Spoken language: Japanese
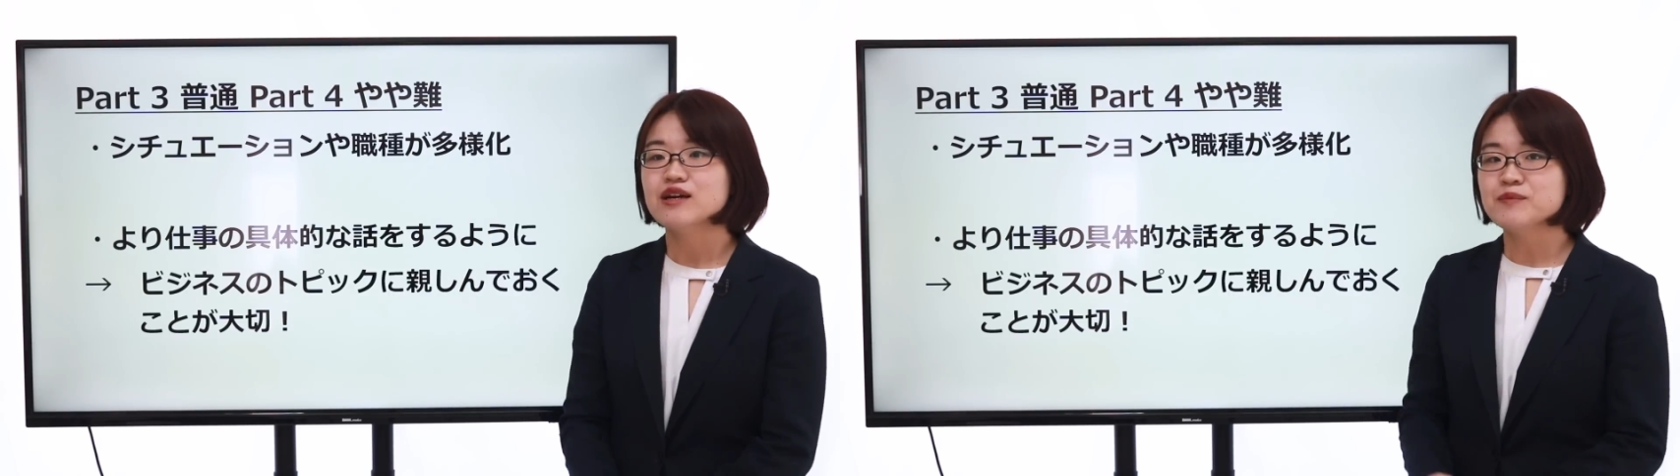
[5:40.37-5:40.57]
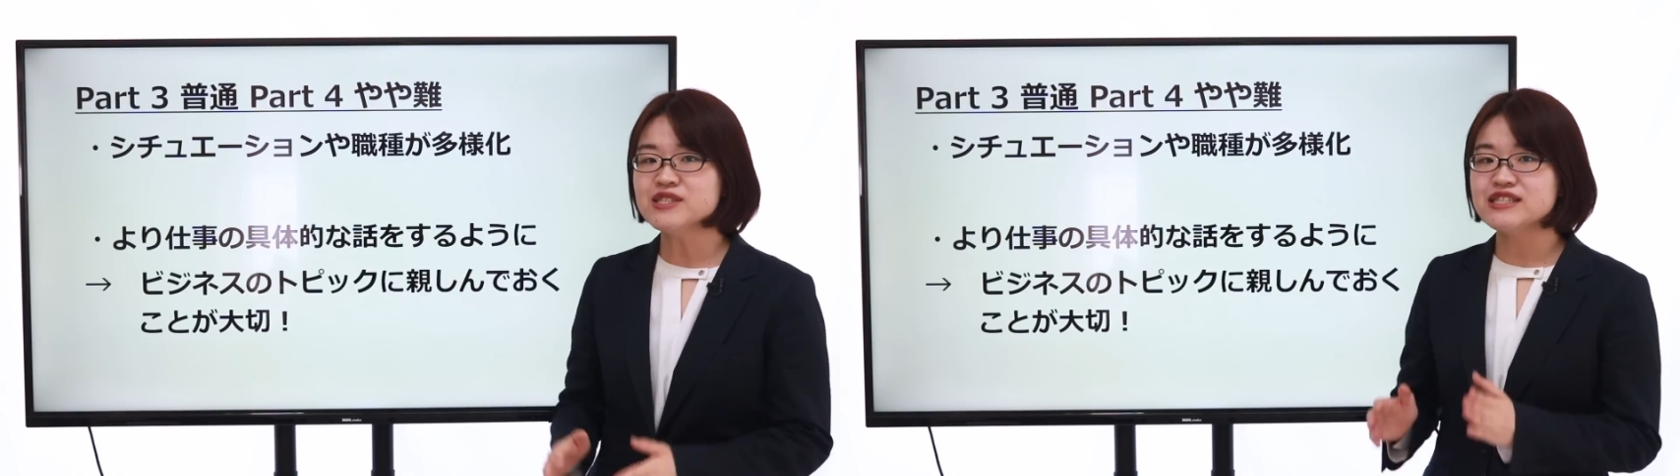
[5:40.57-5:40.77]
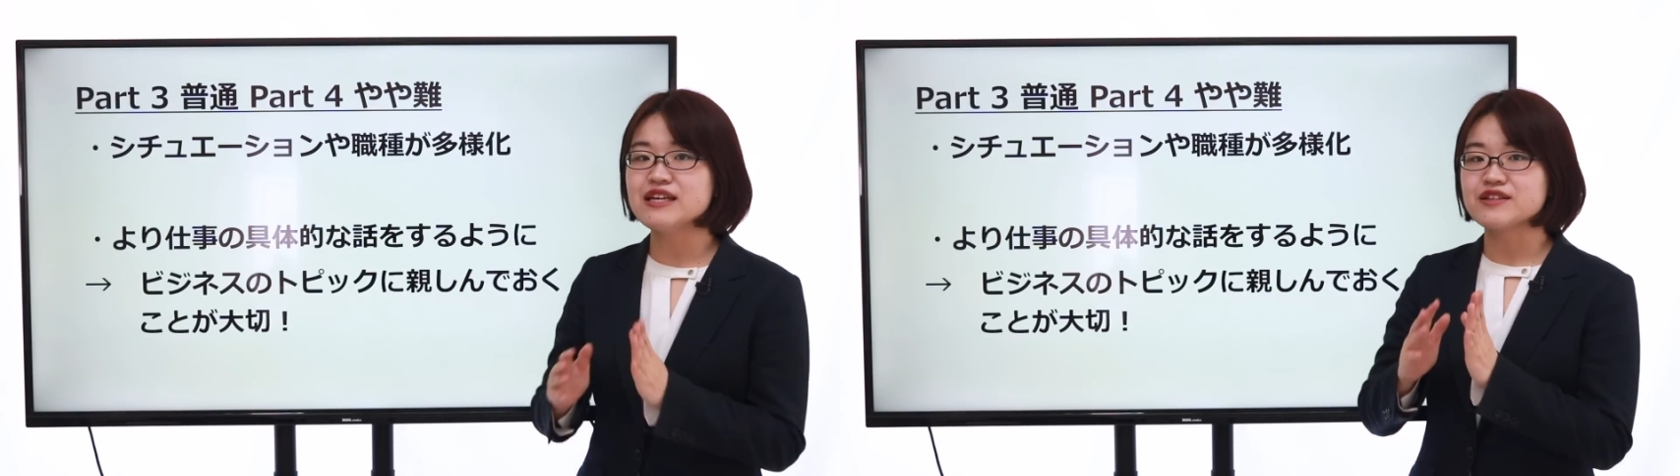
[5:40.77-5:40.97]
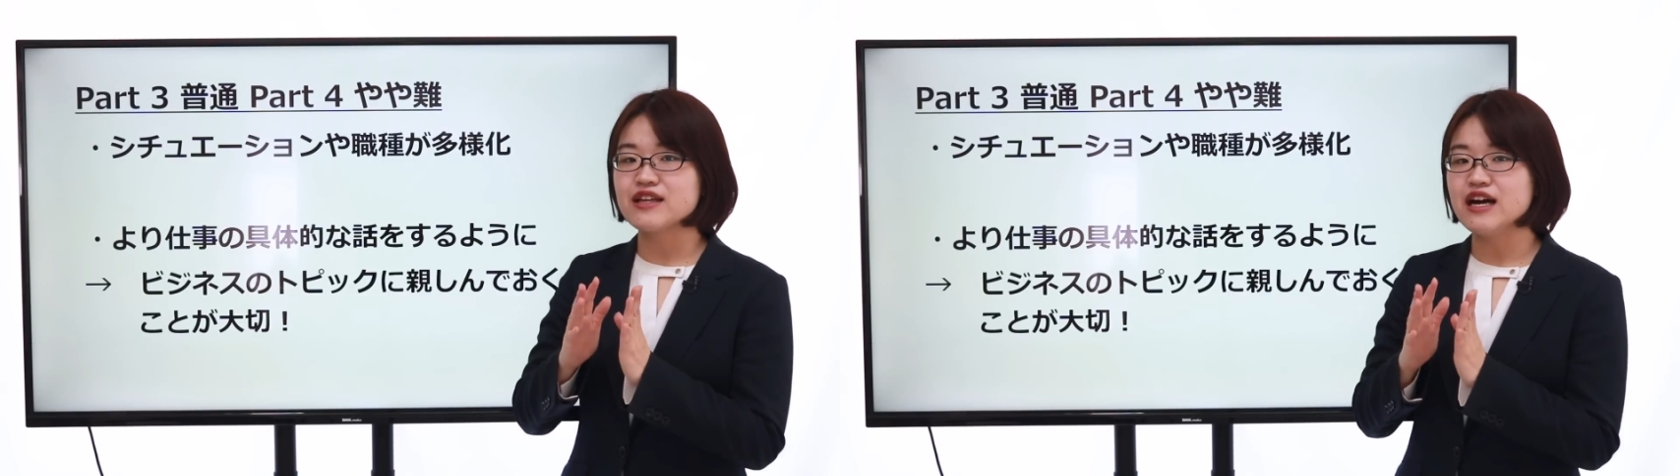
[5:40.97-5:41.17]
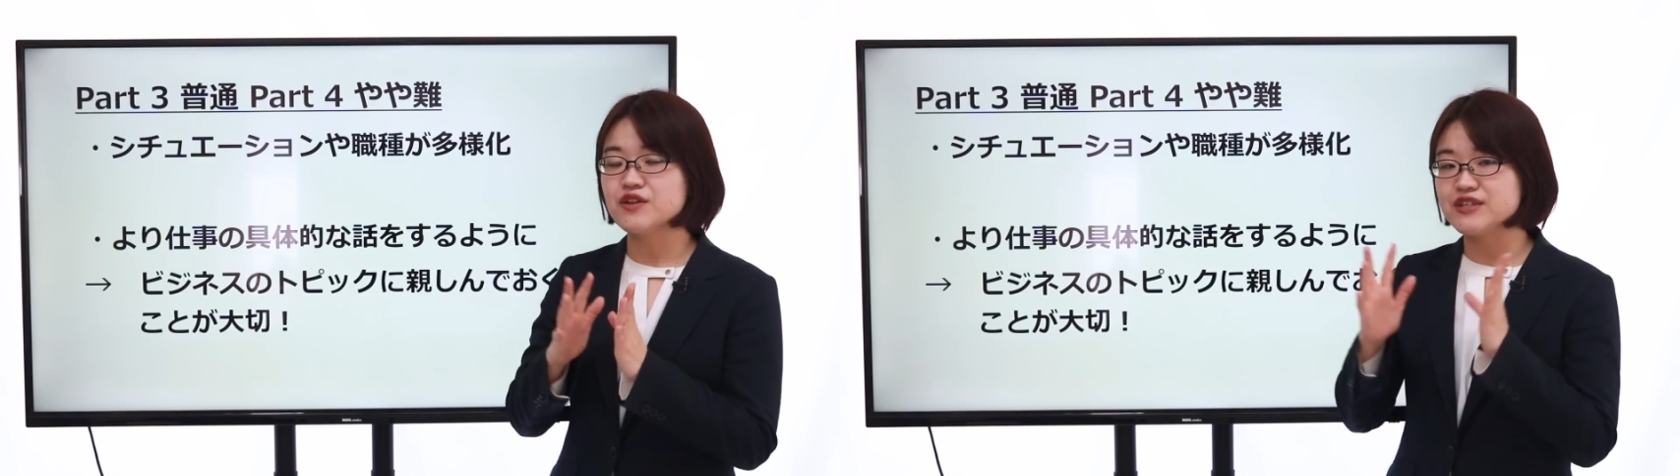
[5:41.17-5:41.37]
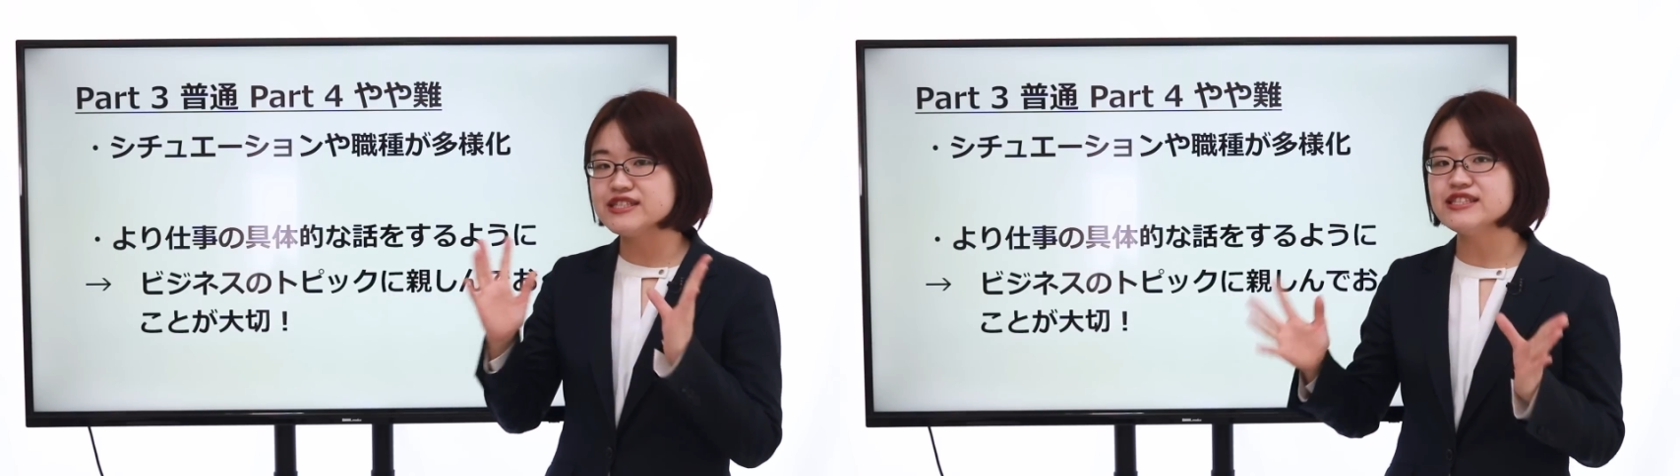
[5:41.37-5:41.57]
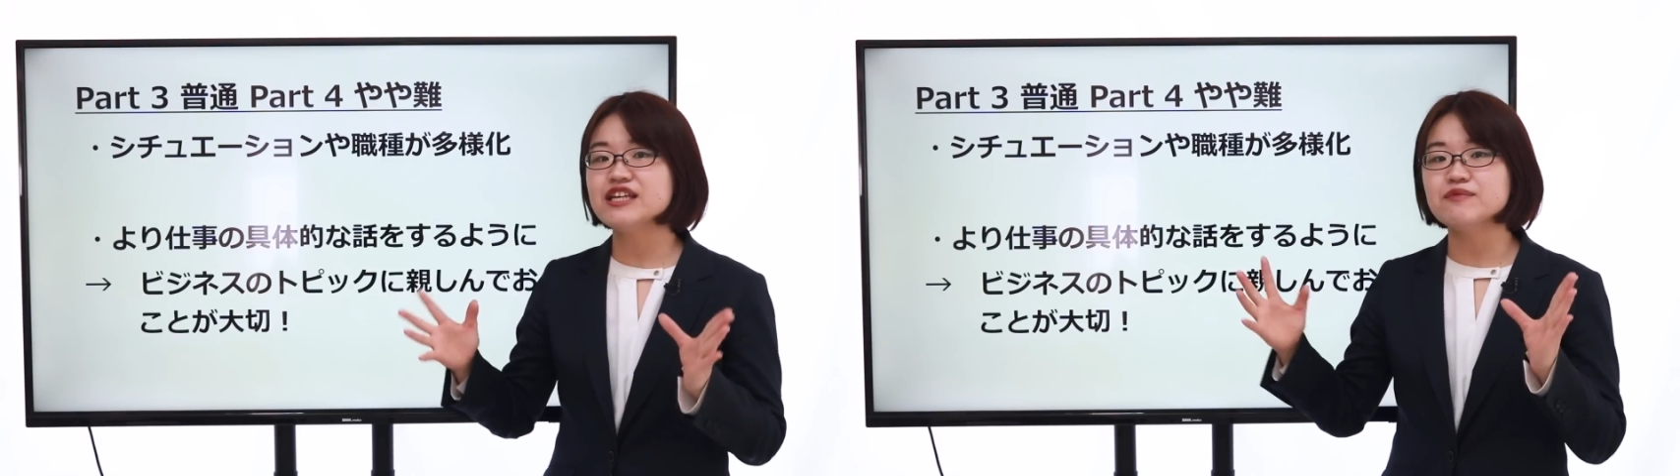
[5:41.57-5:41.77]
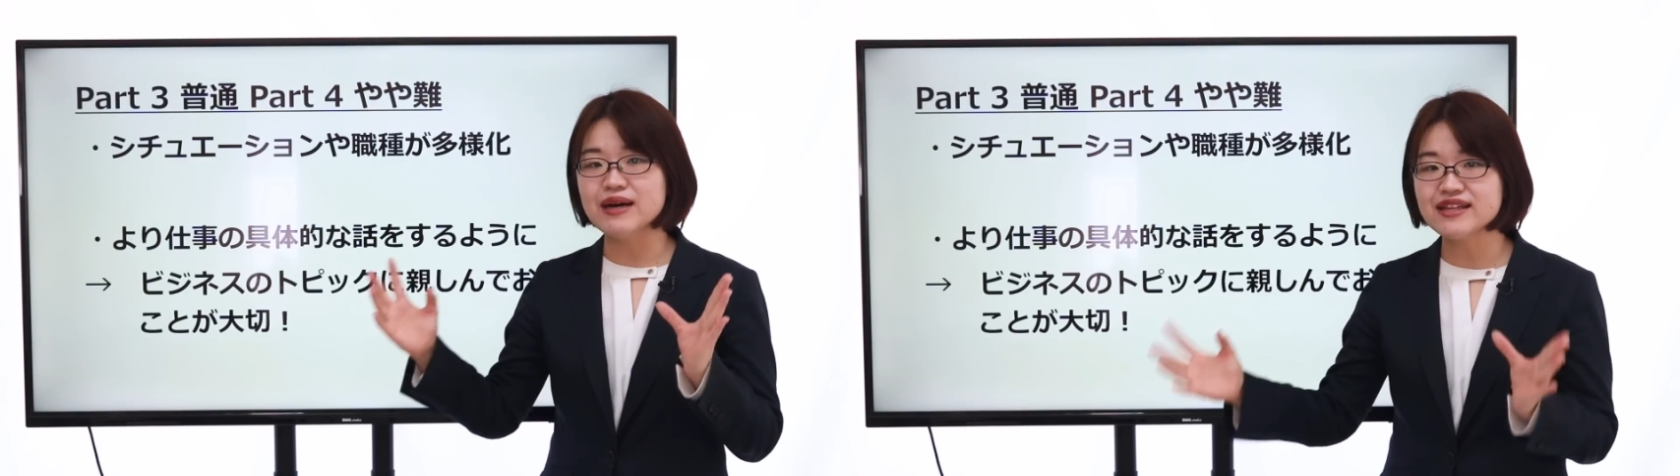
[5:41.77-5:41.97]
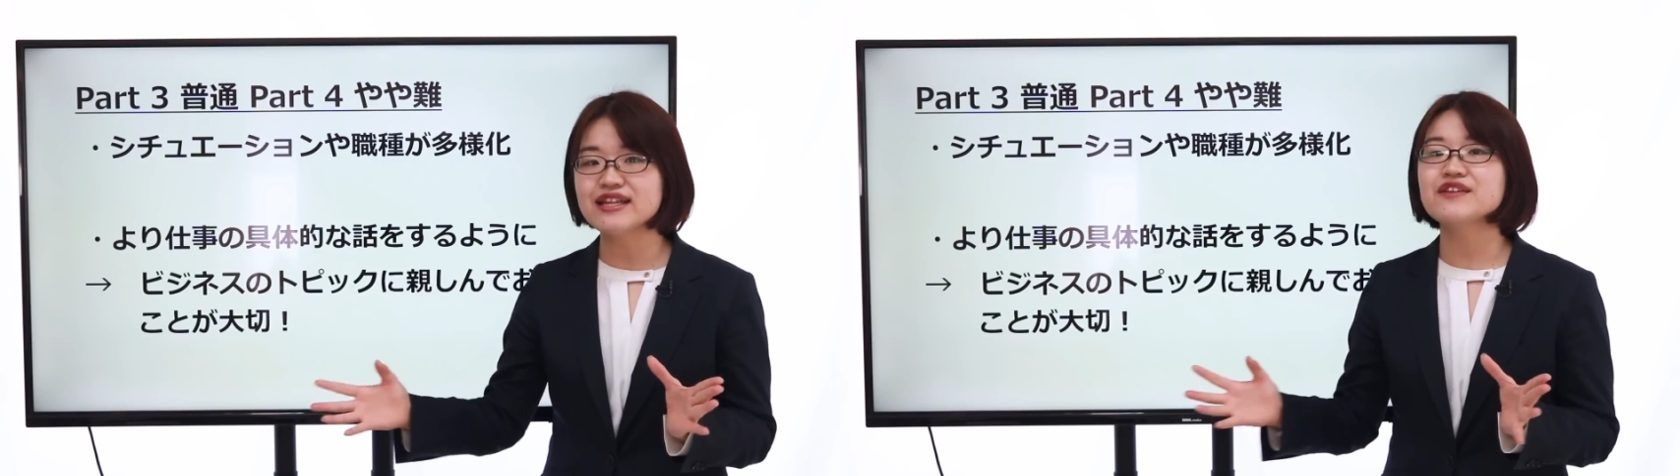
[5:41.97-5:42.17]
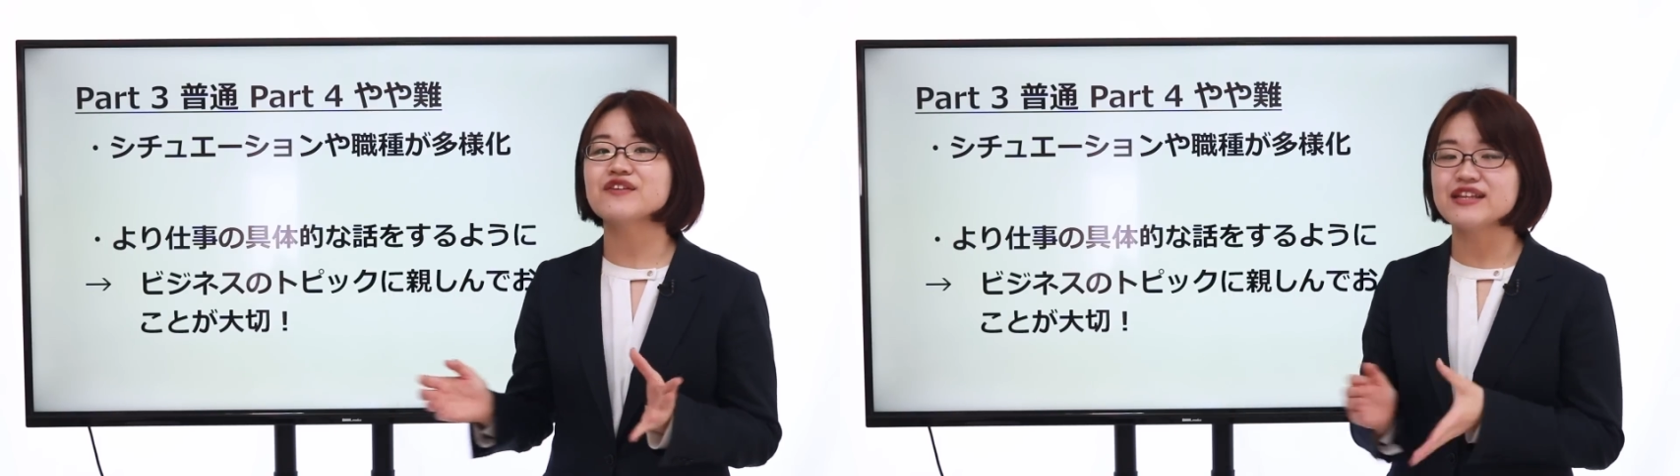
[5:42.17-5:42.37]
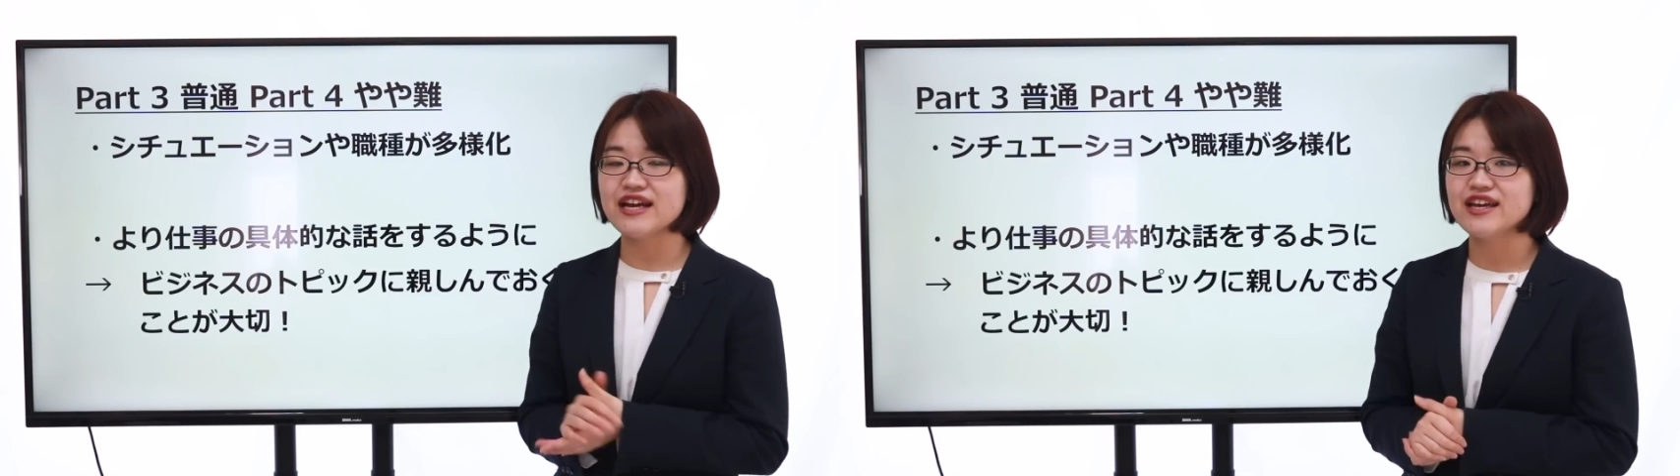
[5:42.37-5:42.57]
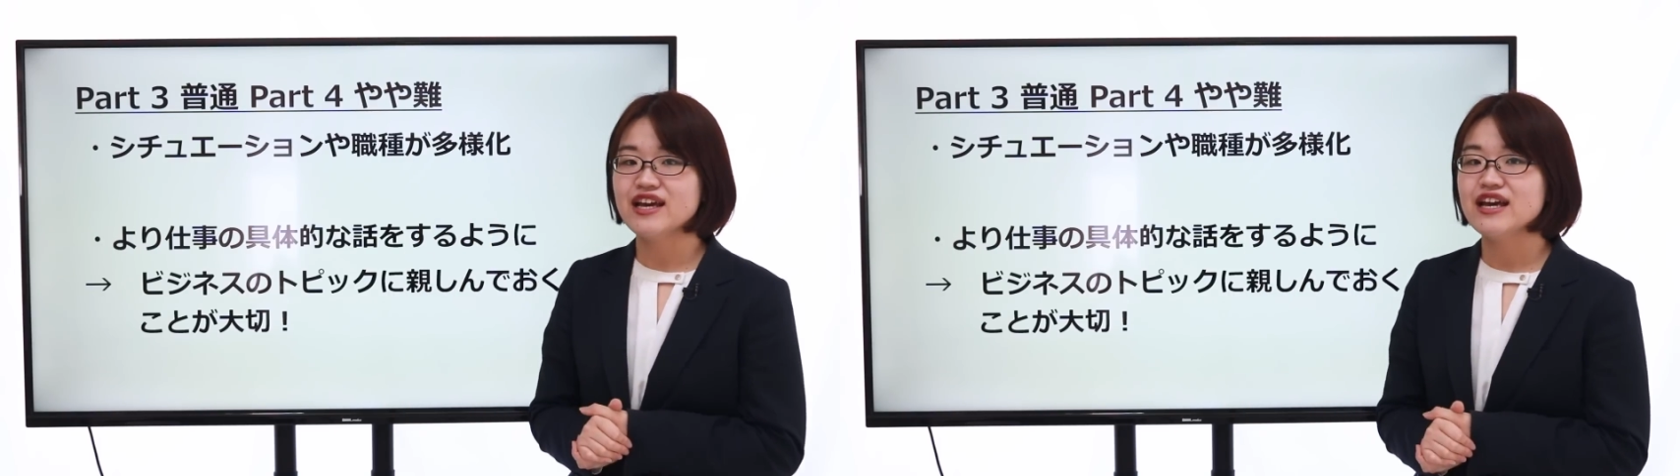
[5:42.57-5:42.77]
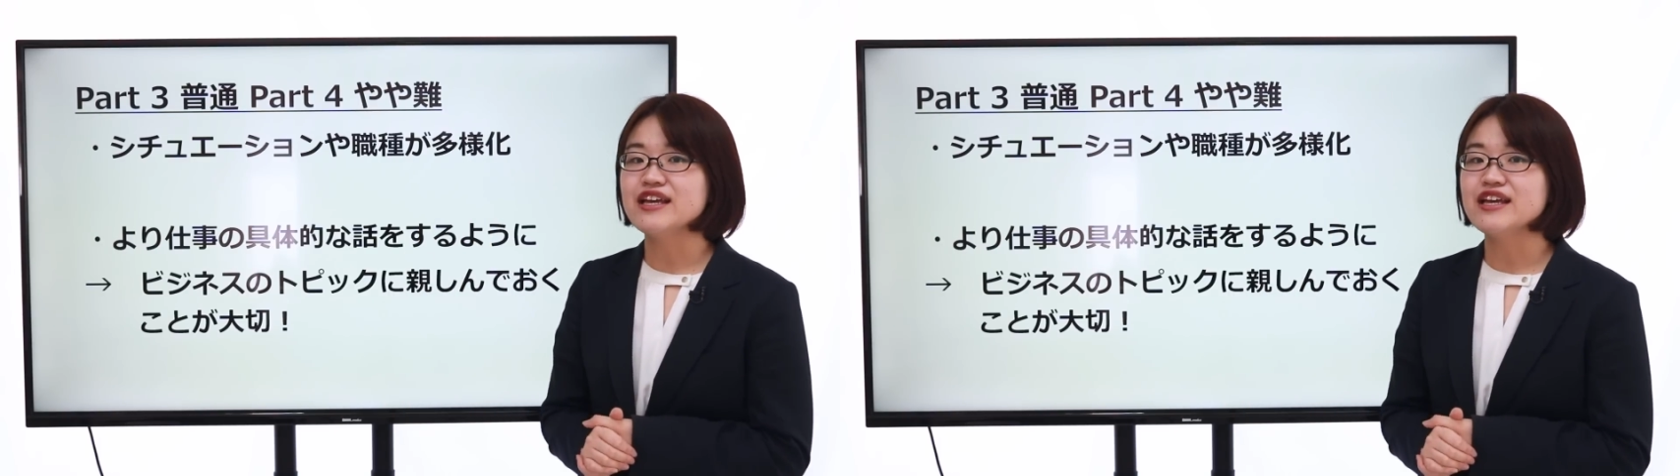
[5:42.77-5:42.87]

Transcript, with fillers: もしねあのリスニング満点取りたい、